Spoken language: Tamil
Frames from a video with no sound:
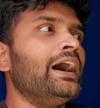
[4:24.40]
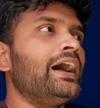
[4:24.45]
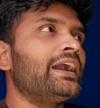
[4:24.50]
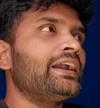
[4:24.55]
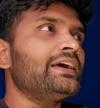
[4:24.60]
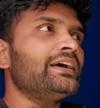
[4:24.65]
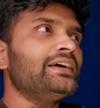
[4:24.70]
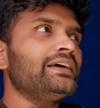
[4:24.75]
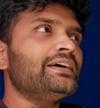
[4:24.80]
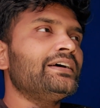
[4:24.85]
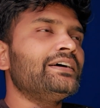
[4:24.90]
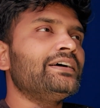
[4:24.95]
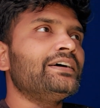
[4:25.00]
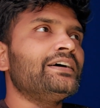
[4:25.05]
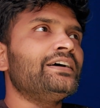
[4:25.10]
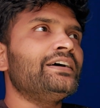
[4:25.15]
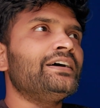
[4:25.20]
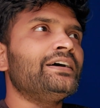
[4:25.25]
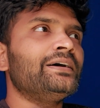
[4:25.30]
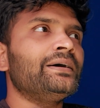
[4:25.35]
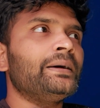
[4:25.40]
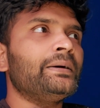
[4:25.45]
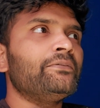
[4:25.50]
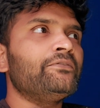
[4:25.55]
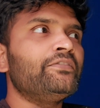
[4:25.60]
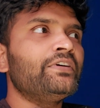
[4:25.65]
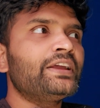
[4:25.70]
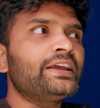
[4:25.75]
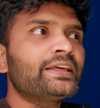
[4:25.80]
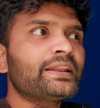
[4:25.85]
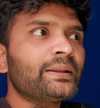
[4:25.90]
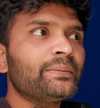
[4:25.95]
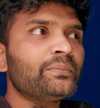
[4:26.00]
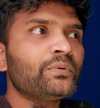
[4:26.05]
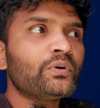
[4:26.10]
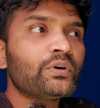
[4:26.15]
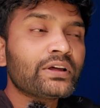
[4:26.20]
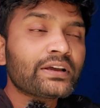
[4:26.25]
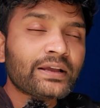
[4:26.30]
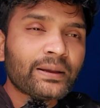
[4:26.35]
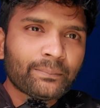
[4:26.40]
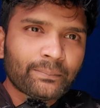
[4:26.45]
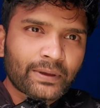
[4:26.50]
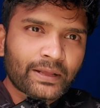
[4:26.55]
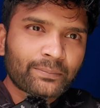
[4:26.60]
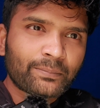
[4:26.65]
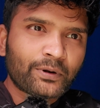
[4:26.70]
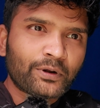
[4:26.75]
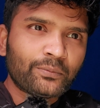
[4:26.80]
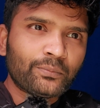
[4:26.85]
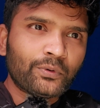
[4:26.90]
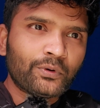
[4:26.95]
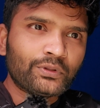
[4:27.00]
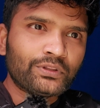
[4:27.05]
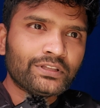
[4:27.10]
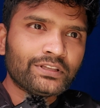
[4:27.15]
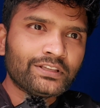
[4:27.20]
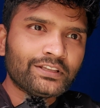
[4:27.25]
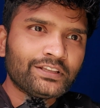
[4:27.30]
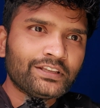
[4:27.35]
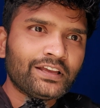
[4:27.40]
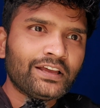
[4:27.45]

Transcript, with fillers: ஆனால் விக்ரமோட கம்பேர் பண்ணும்போது